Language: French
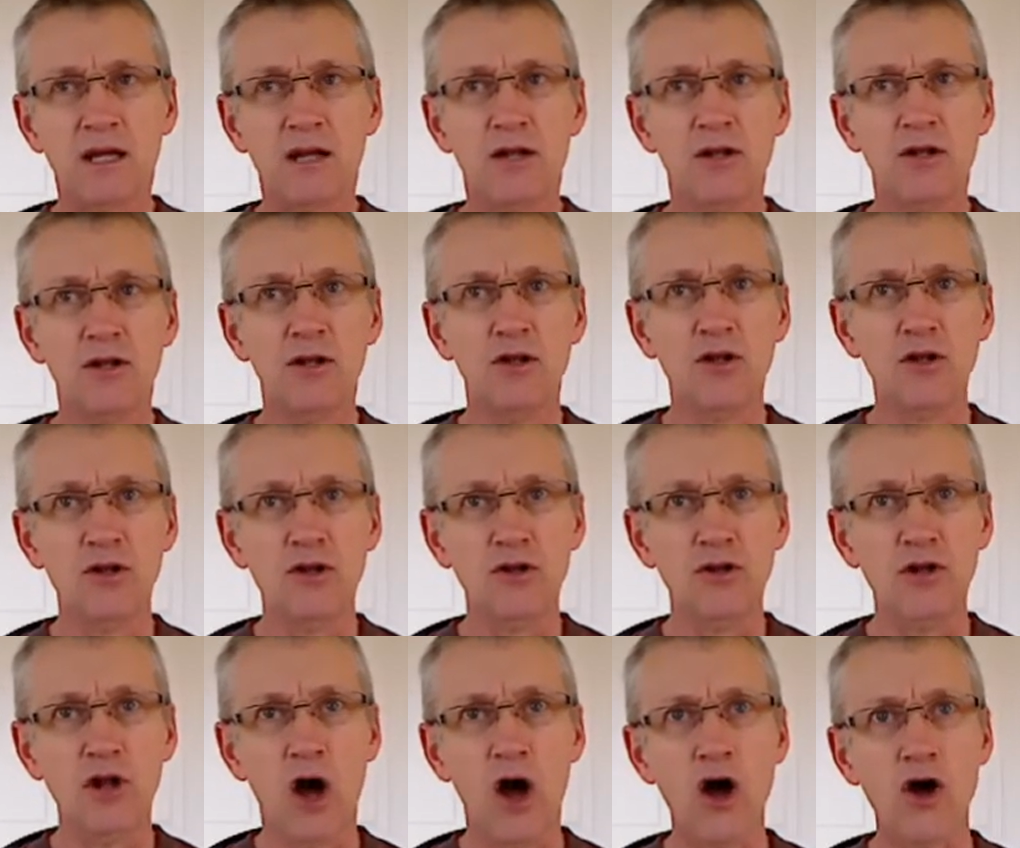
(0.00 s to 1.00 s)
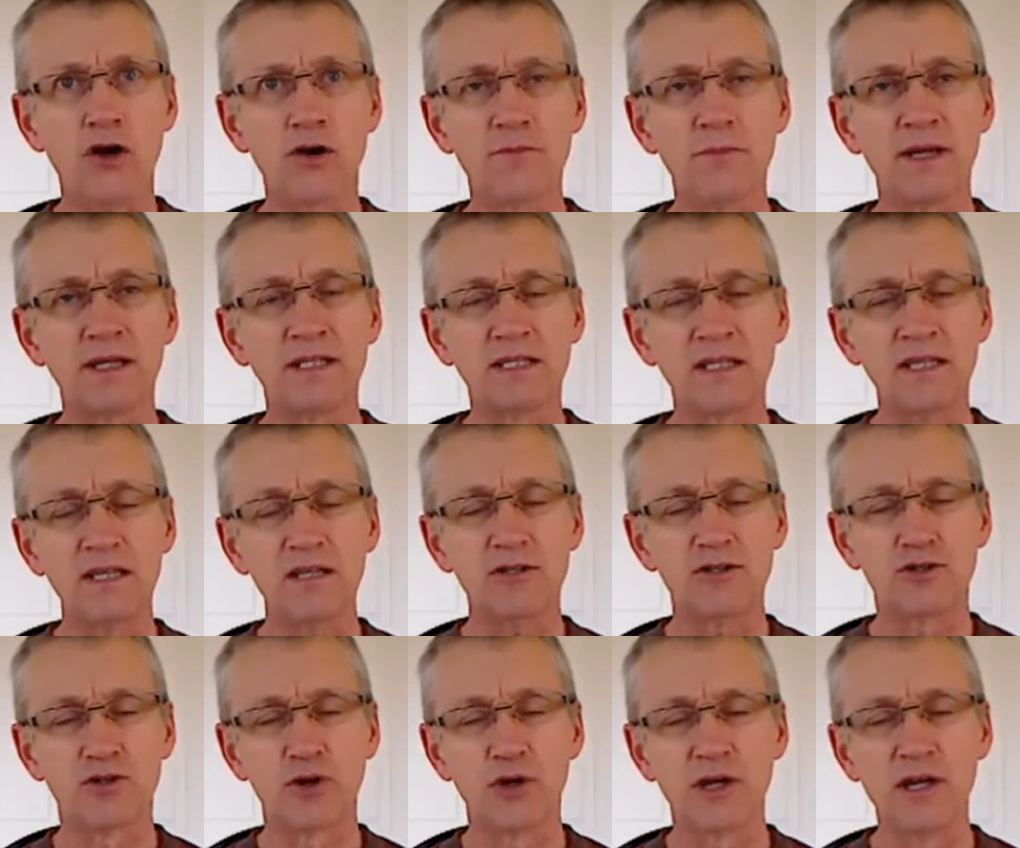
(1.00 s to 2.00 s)
leur Messie,
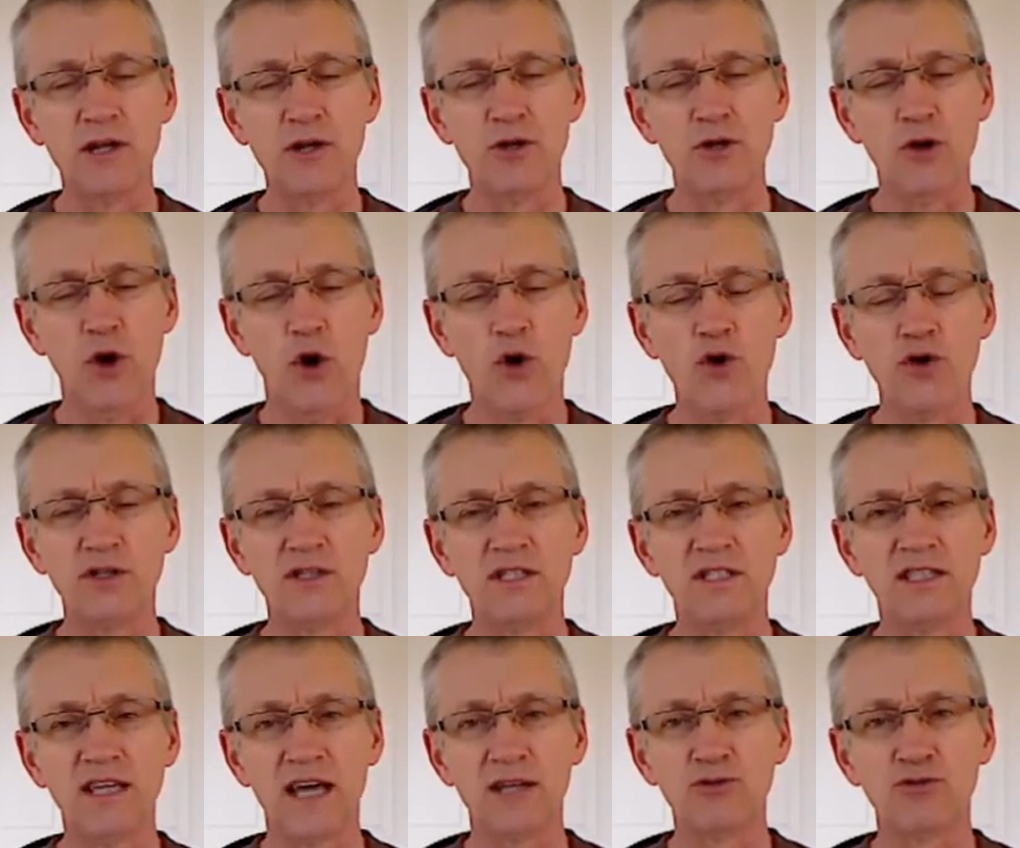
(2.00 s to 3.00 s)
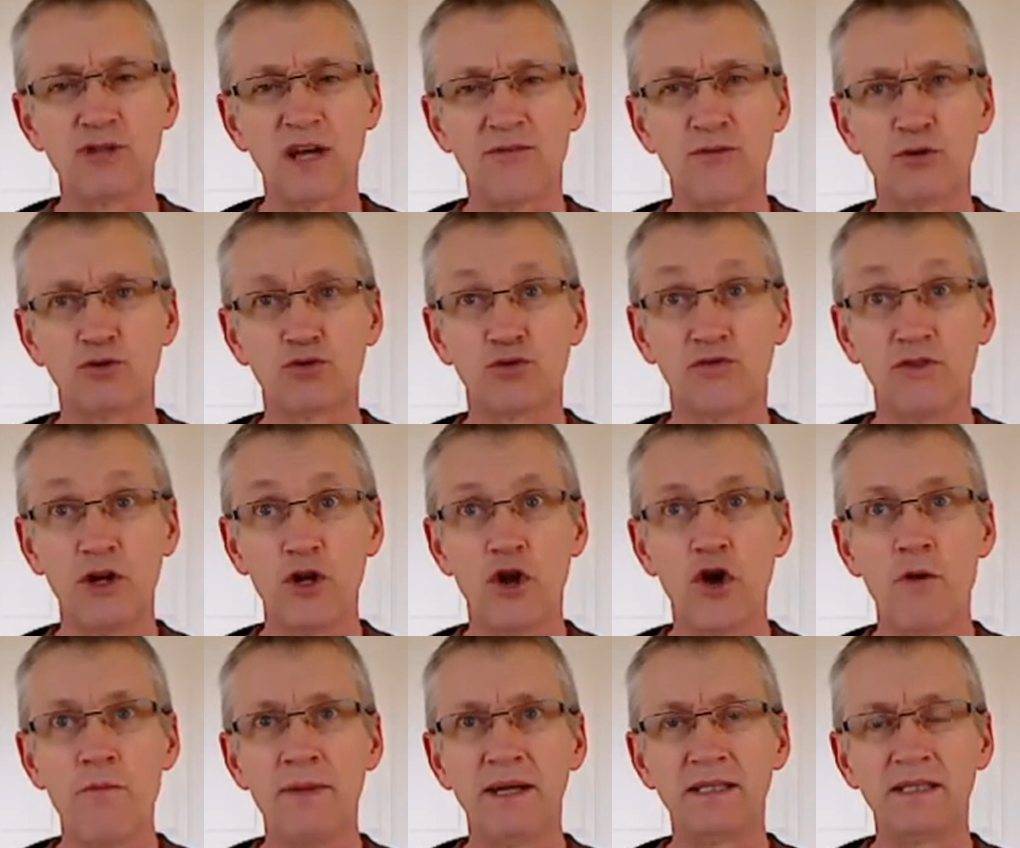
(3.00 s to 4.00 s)
ceux qui, eux, disaient, nous avons trouvé
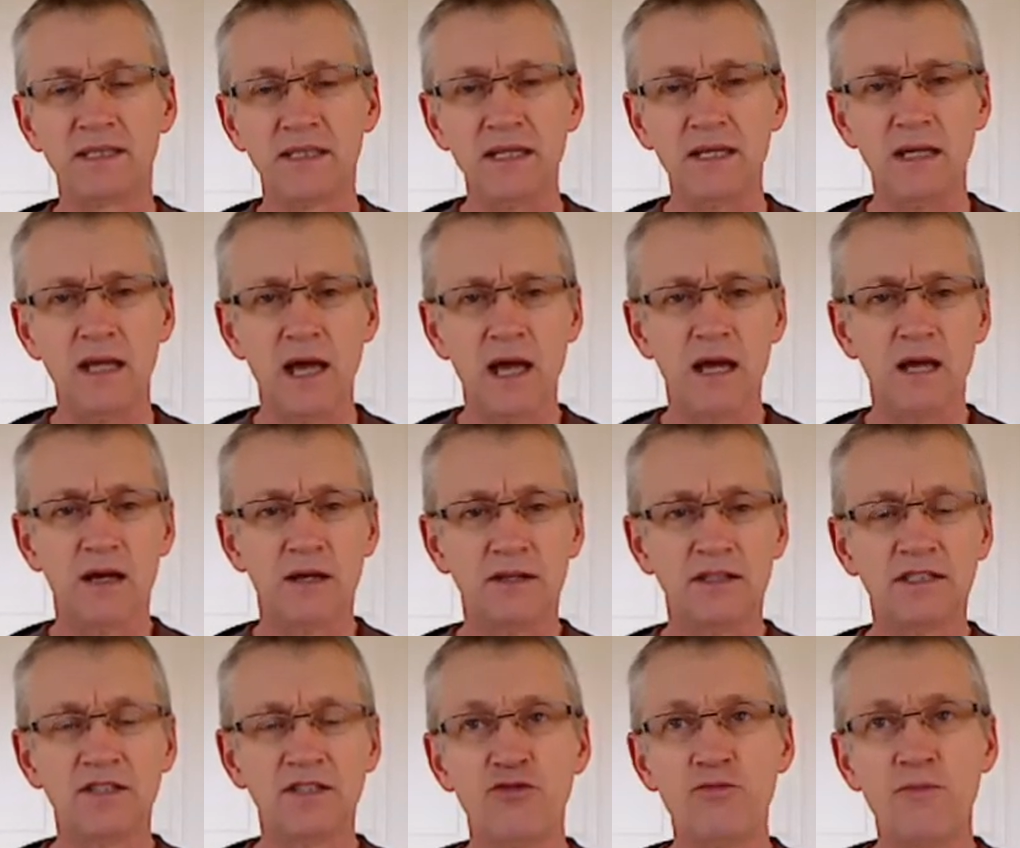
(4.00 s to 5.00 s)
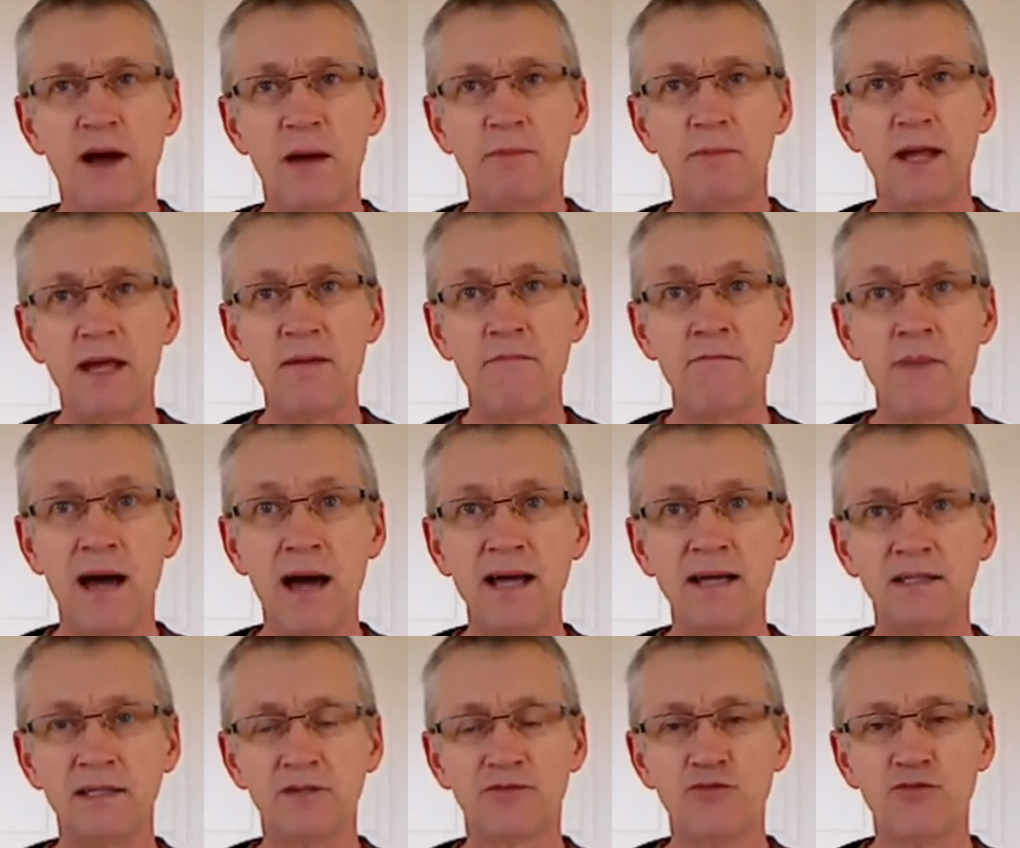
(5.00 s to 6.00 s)
le Messie, il m'appelez
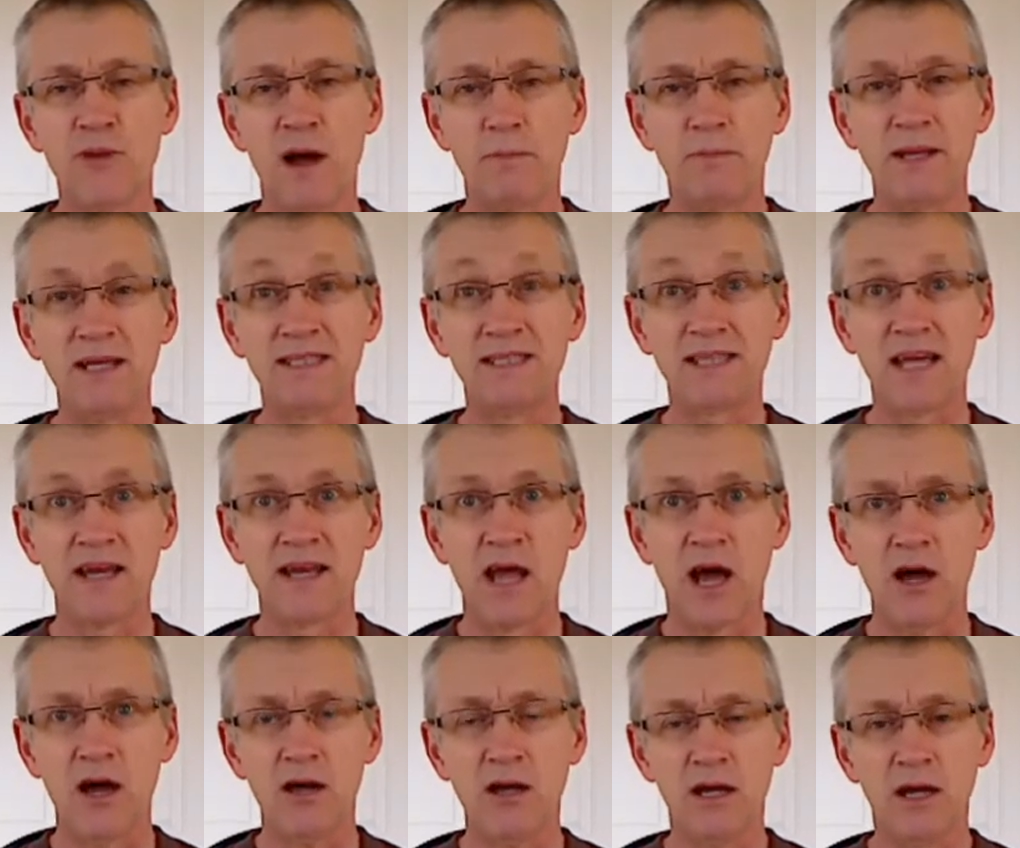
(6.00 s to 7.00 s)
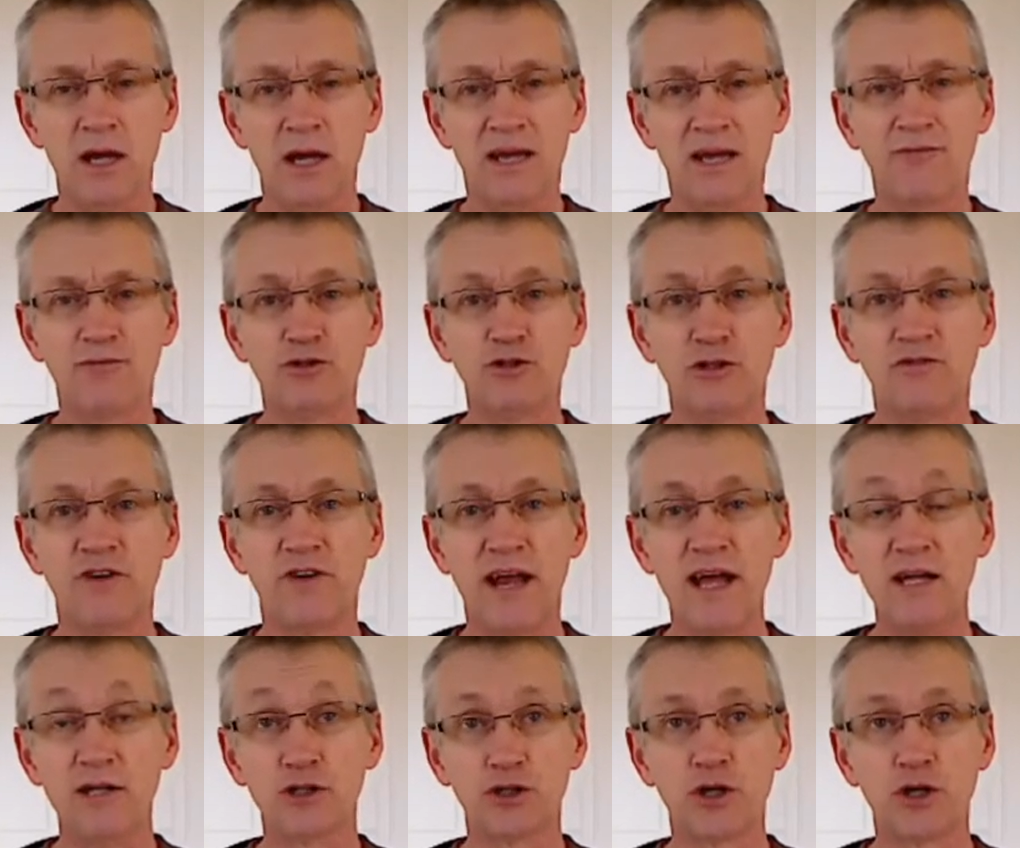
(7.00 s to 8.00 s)
maître, vous m'appelez Seigneur, et vous dites
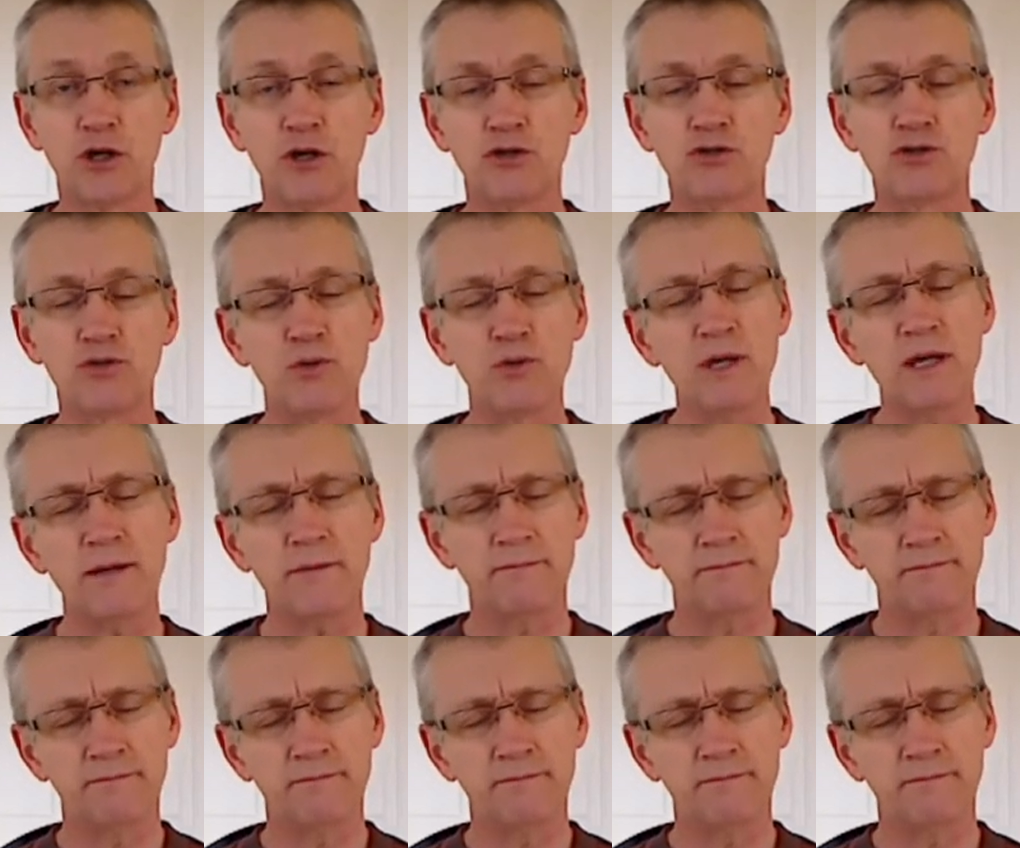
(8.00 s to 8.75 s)
vrai, je le suis.